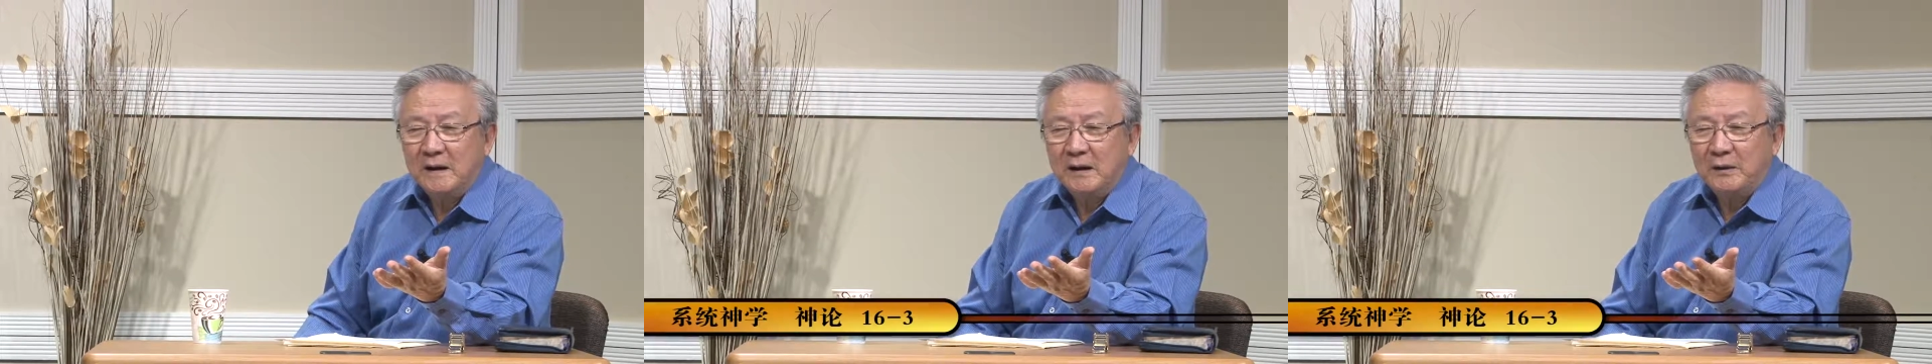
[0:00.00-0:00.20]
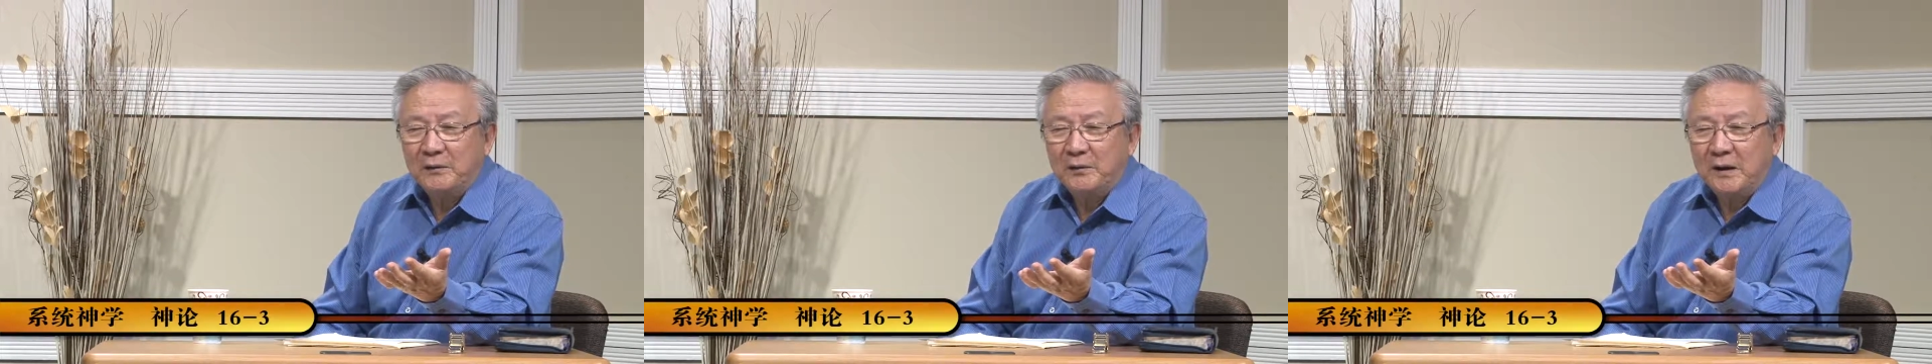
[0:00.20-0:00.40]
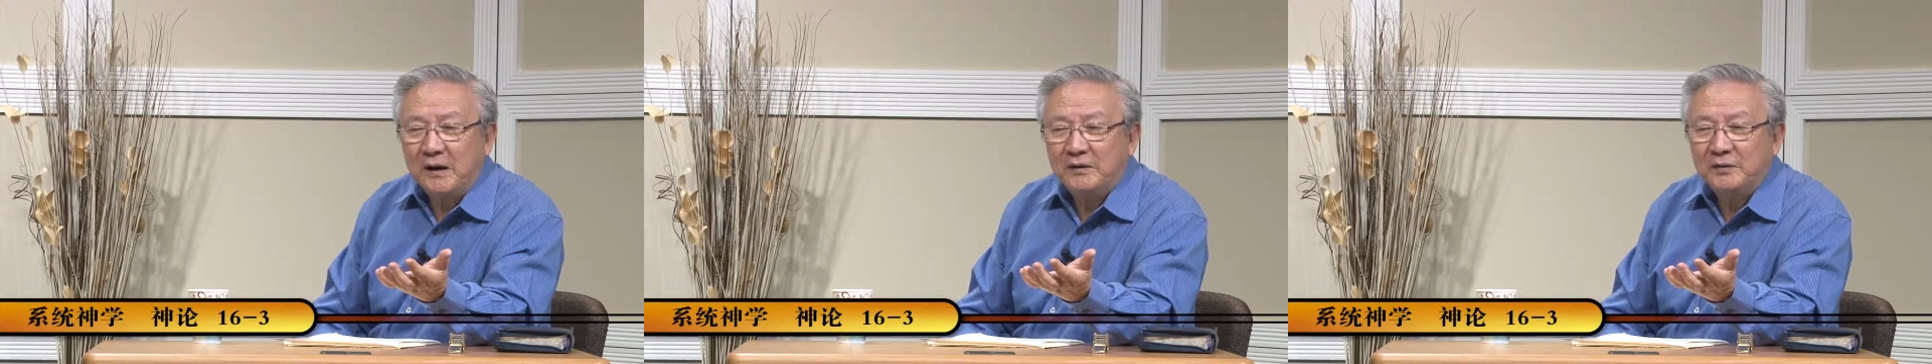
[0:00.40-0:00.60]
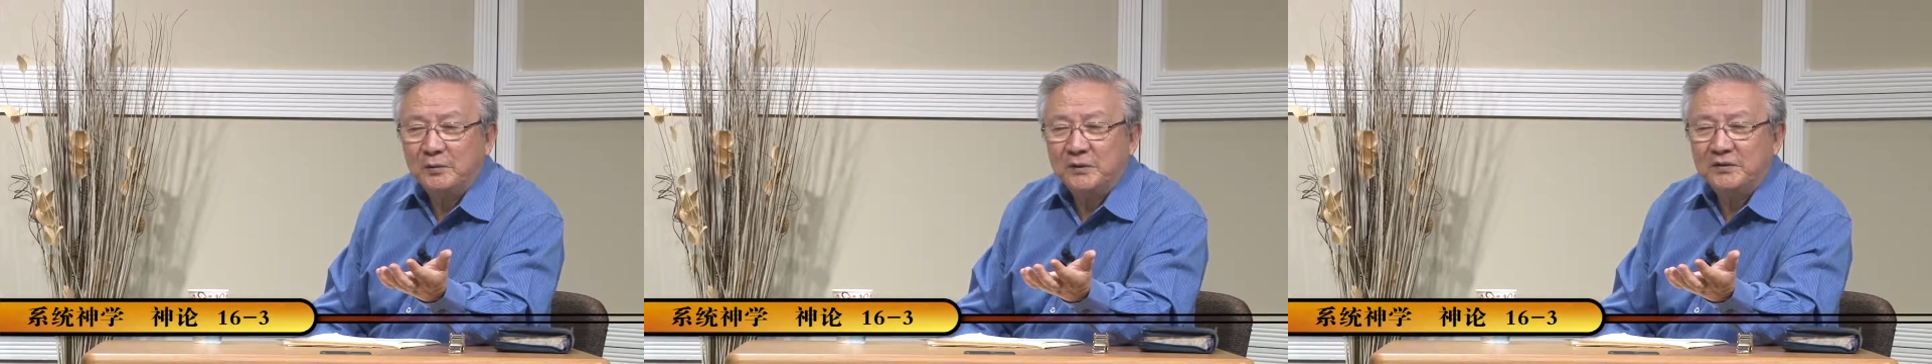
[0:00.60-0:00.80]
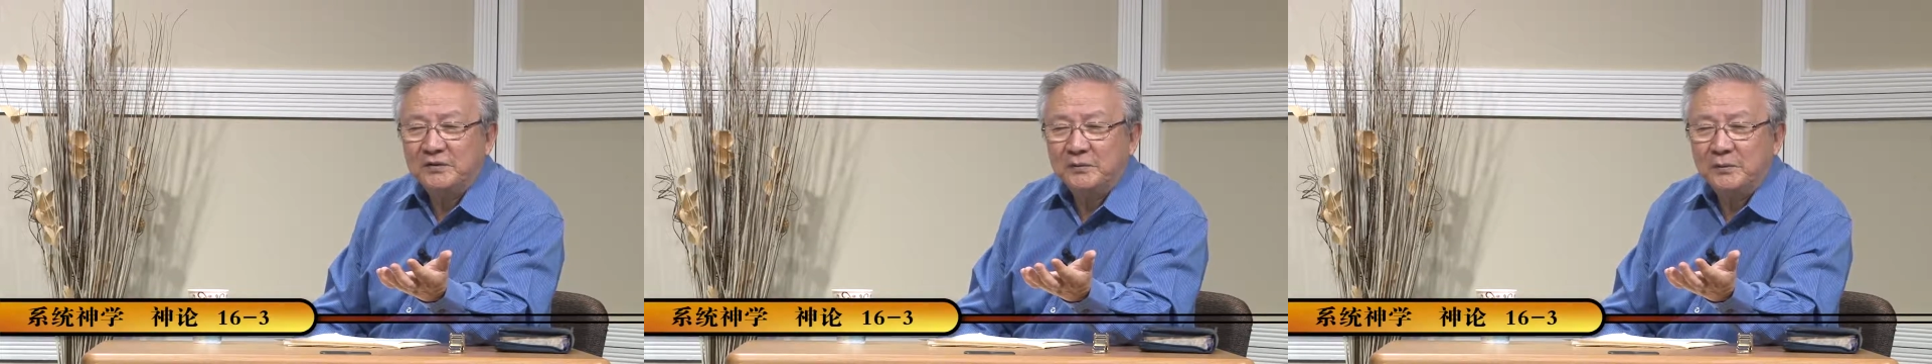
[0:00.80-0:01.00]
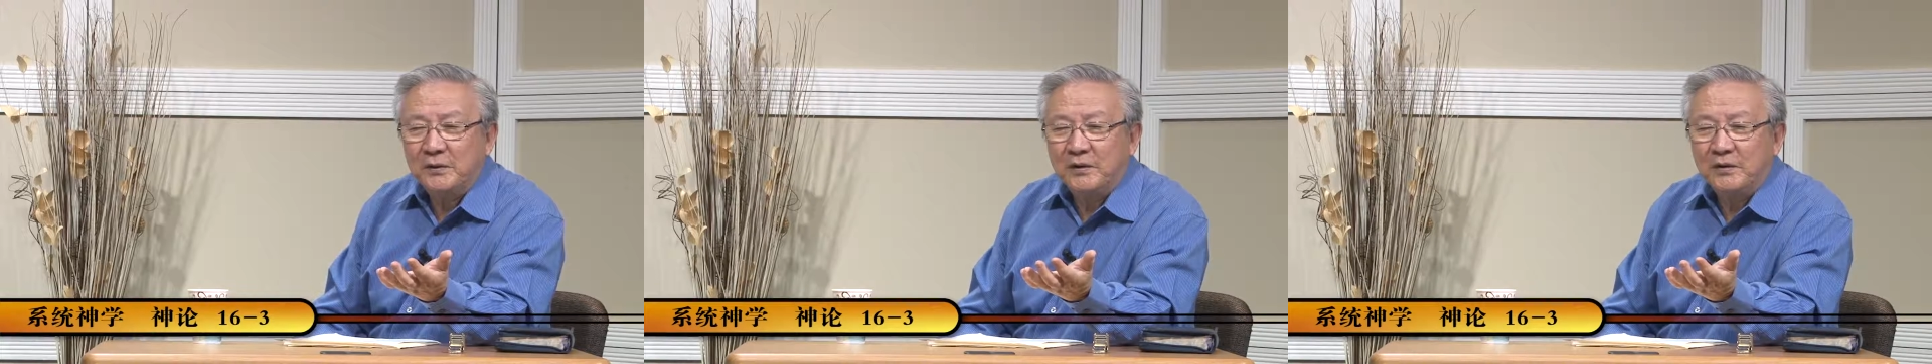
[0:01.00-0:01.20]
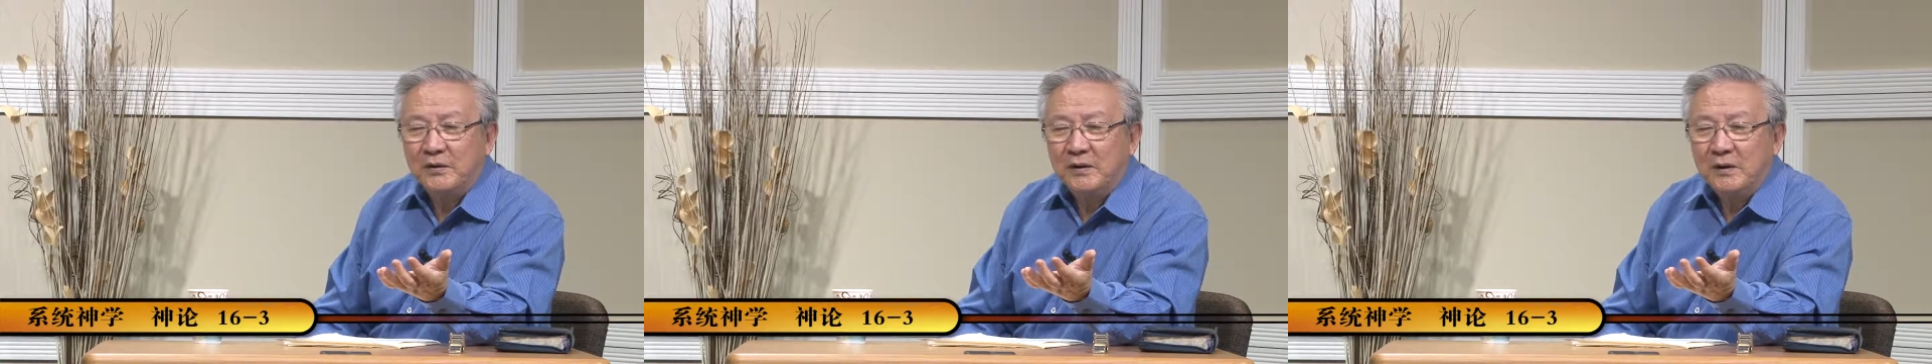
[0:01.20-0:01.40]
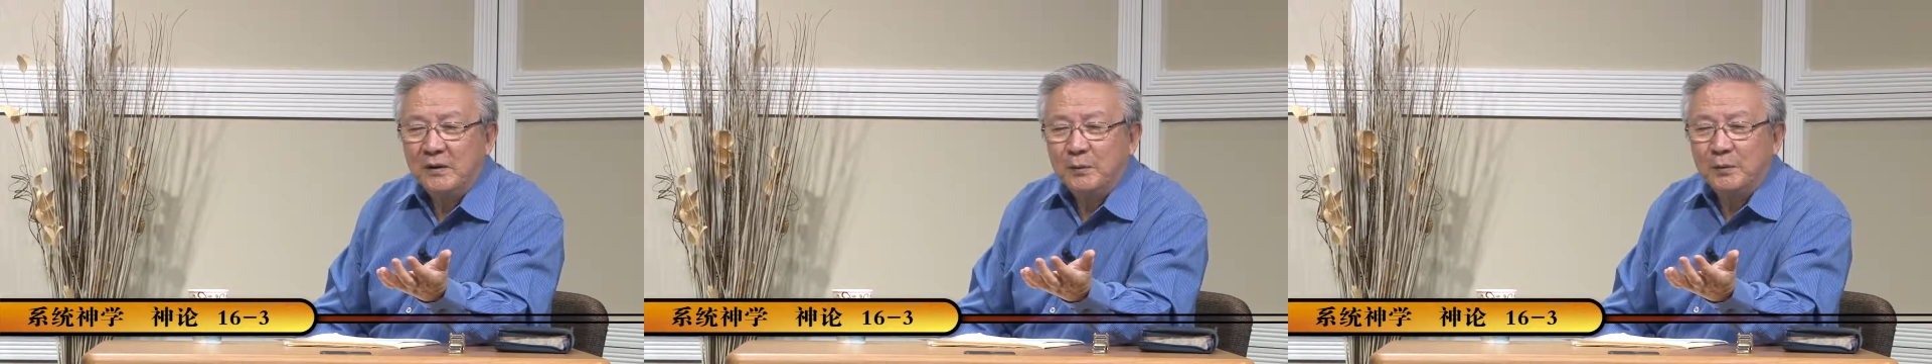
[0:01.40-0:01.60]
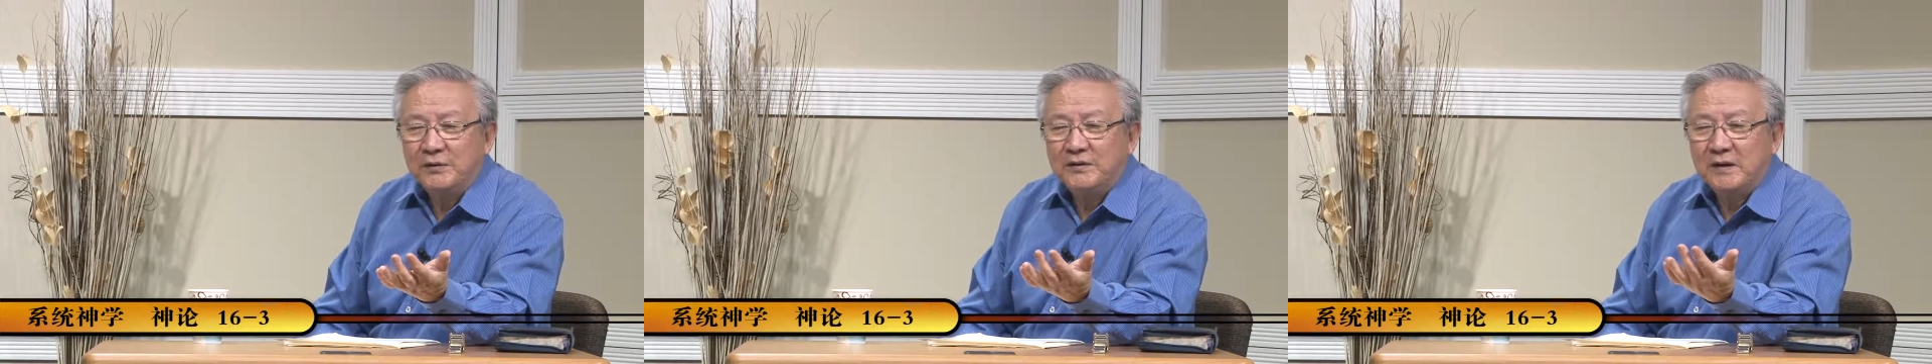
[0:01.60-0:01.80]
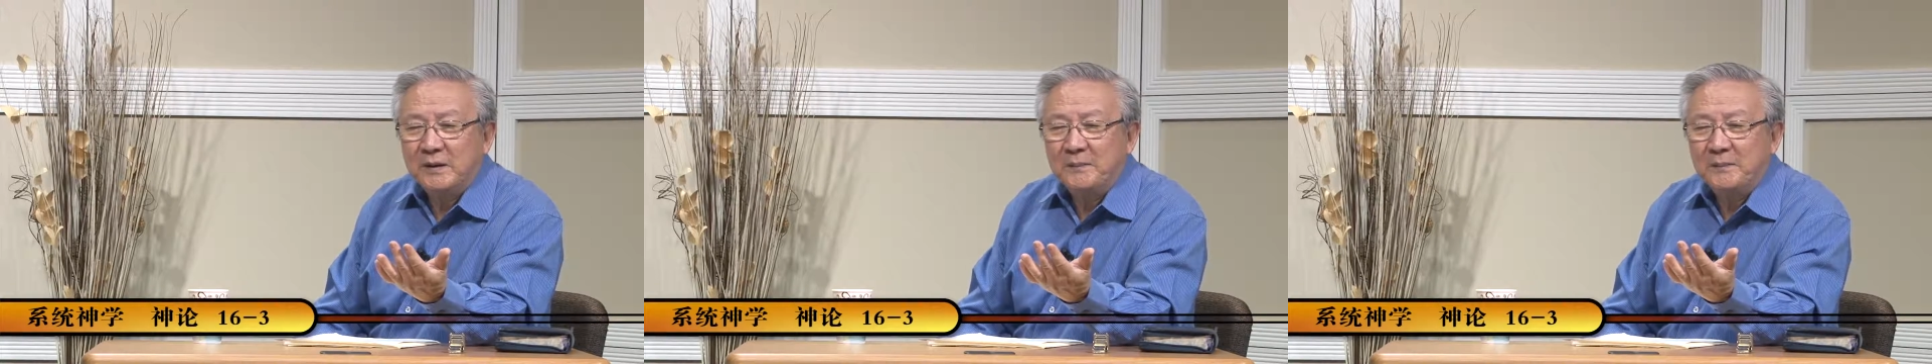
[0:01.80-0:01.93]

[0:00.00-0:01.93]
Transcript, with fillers: 呃，还是我是我，我是